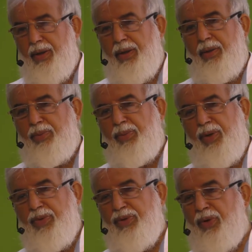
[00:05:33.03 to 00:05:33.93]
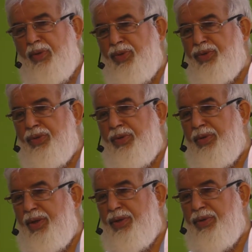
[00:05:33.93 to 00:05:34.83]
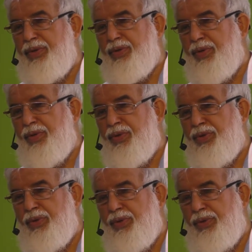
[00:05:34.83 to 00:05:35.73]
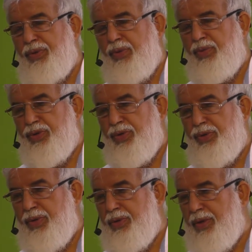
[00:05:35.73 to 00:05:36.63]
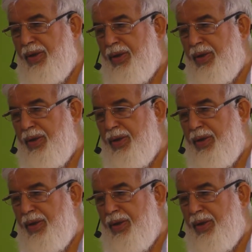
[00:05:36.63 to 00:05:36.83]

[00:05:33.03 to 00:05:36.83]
Babamız ölmüştür, 2-3 gün üzüntü duymuşuzdur.